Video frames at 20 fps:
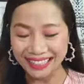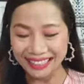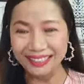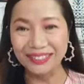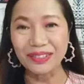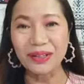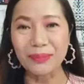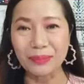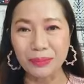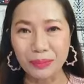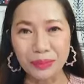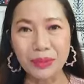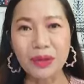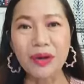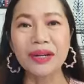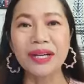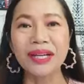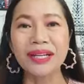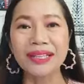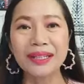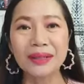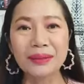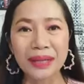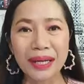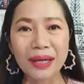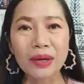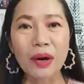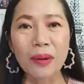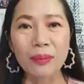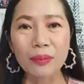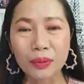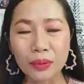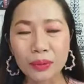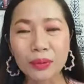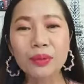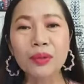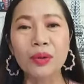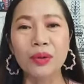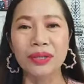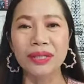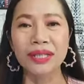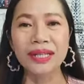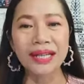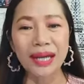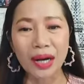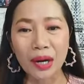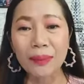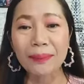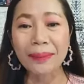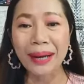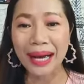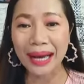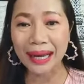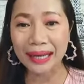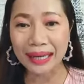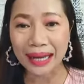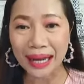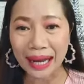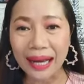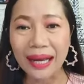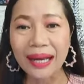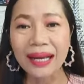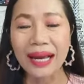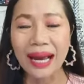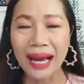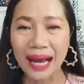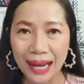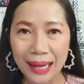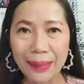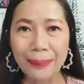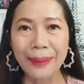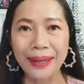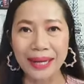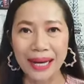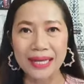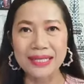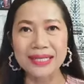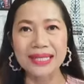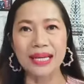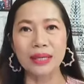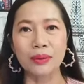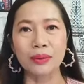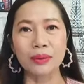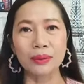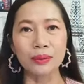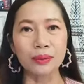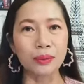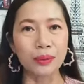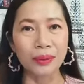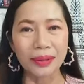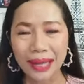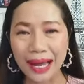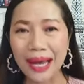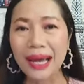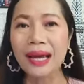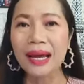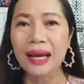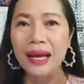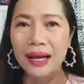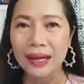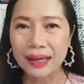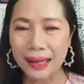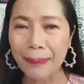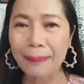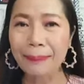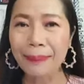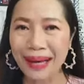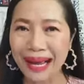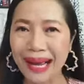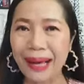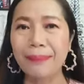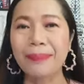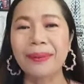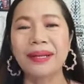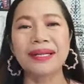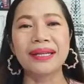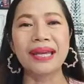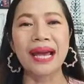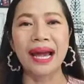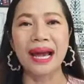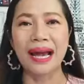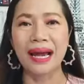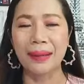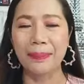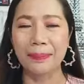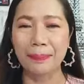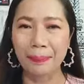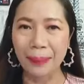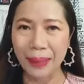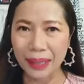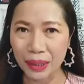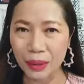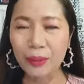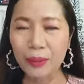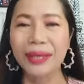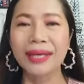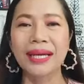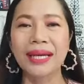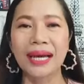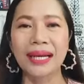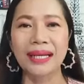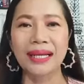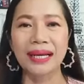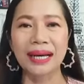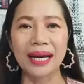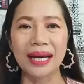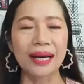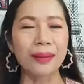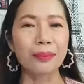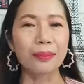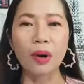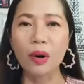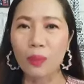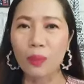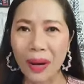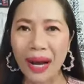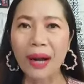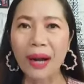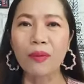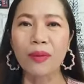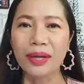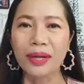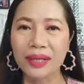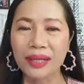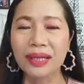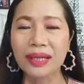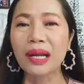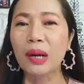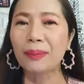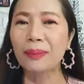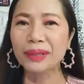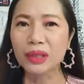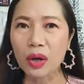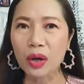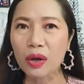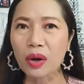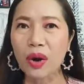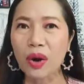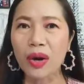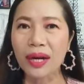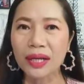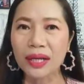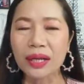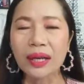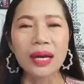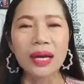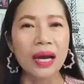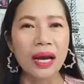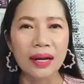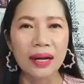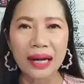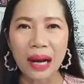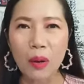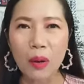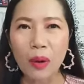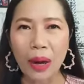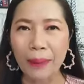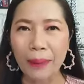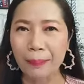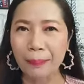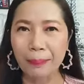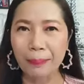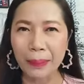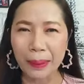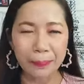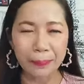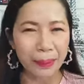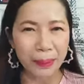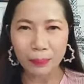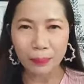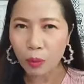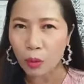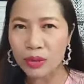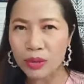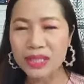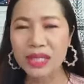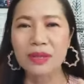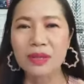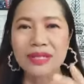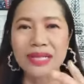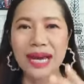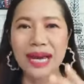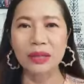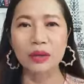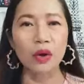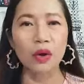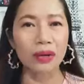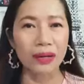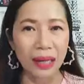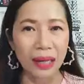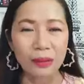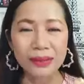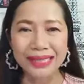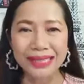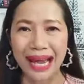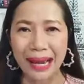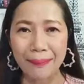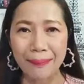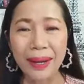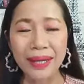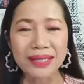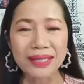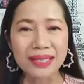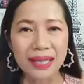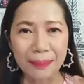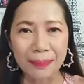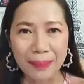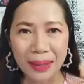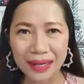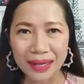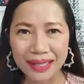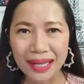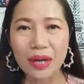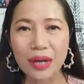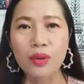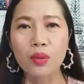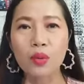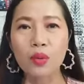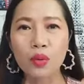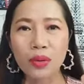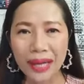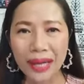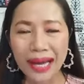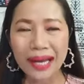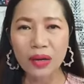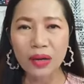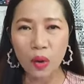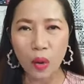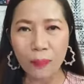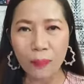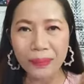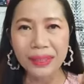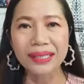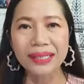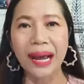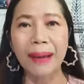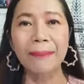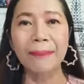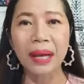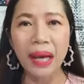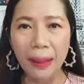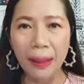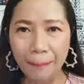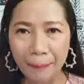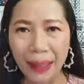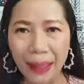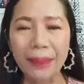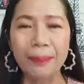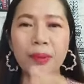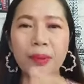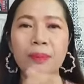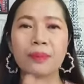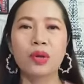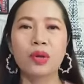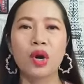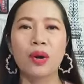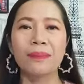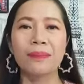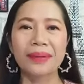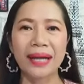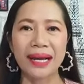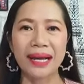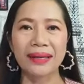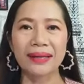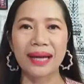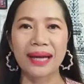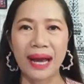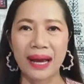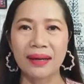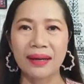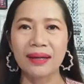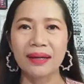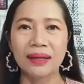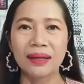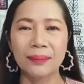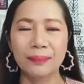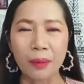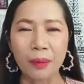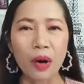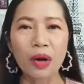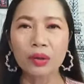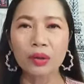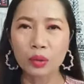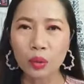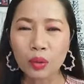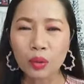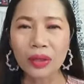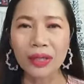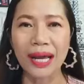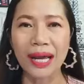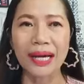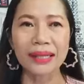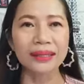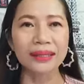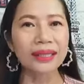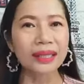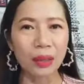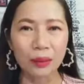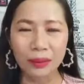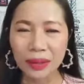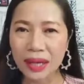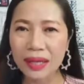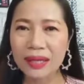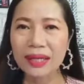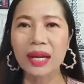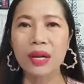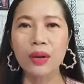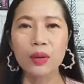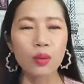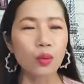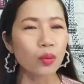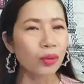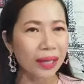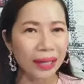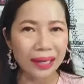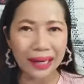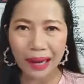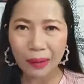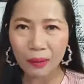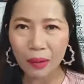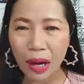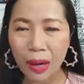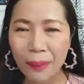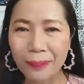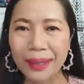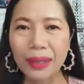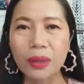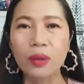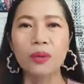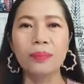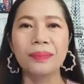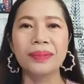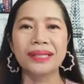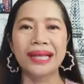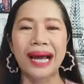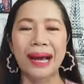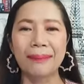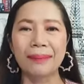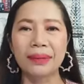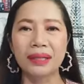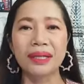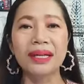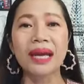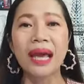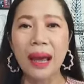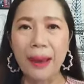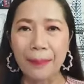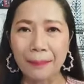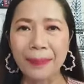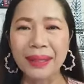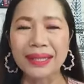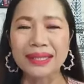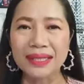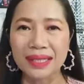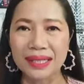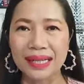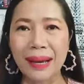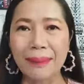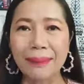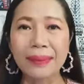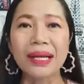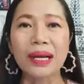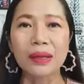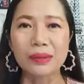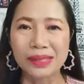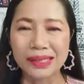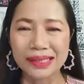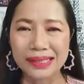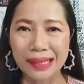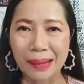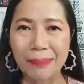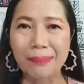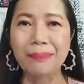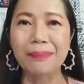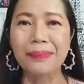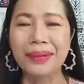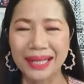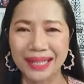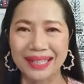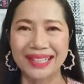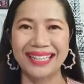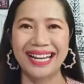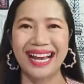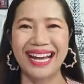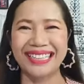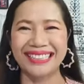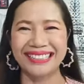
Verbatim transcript: ขอบคุณน้องเอนิวและขอบคุณทุกคนที่เข้ามานะคะ ให้พลังใจครูนูและรับมหาปัญญาไปด้วยกันนะคะ เพราะว่าวันนี้เราไม่ต้องรอให้เราอ่ะเป็นผู้เชี่ยวชาญก่อนเราสามารถที่จะมาเรียนรู้และลงมือทำไปพร้อมๆ กันค่ะ เพราะทุกครั้งที่เราได้เรียนรู้ และเราเอามาลงมือทำเลย มันจะทำให้เราสำเร็จค่ะ